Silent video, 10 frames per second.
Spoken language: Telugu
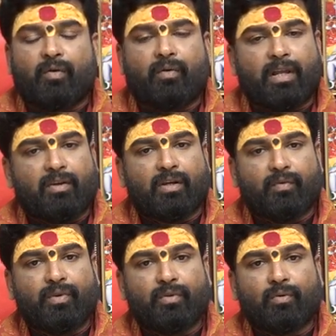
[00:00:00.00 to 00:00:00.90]
వారి యొక్క
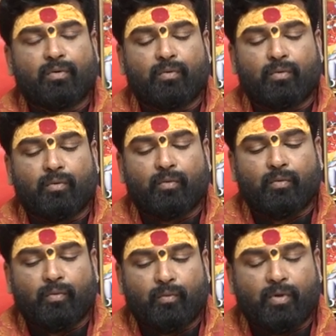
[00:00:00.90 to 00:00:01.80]
విన్
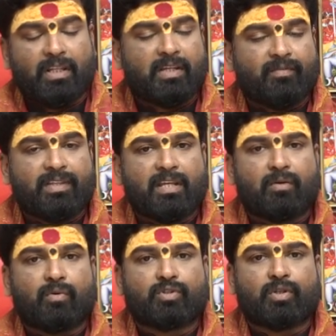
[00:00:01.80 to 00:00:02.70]
ఉన్నత విద్య
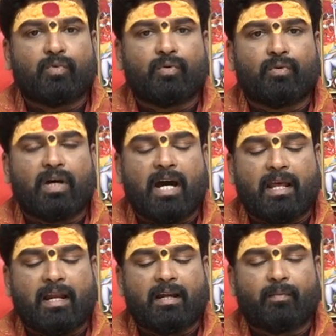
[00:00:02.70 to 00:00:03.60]
కోసము
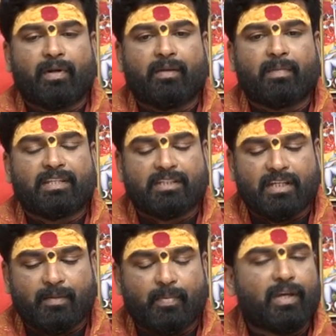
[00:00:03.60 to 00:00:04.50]
ఆరాటపడి
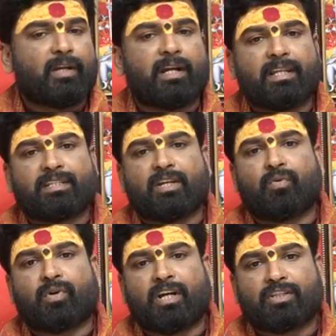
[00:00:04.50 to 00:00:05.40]
మంచి పేరు గడించే
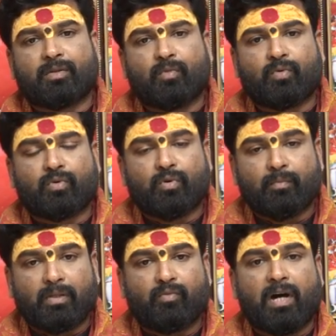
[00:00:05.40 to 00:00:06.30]
అవకాశము
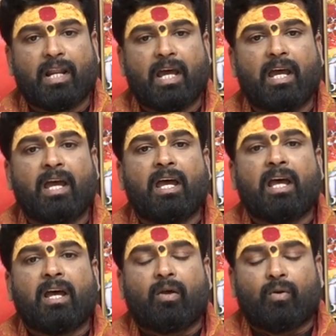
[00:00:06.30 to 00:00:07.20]
కుటుంబ ద్వారా
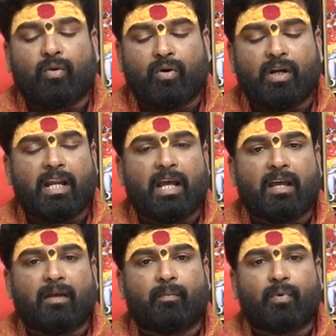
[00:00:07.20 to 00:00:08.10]
లోగడ
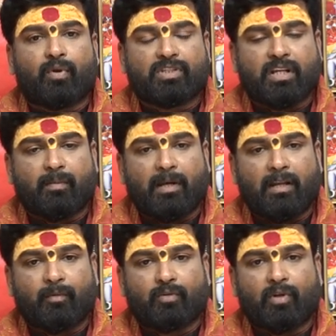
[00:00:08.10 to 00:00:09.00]
ప్రోత్సాహ
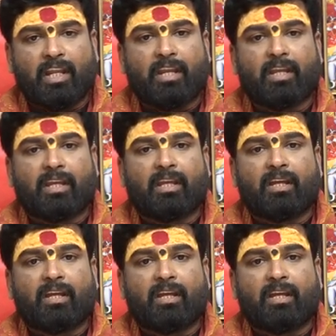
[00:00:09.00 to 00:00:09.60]
బలముతో లేని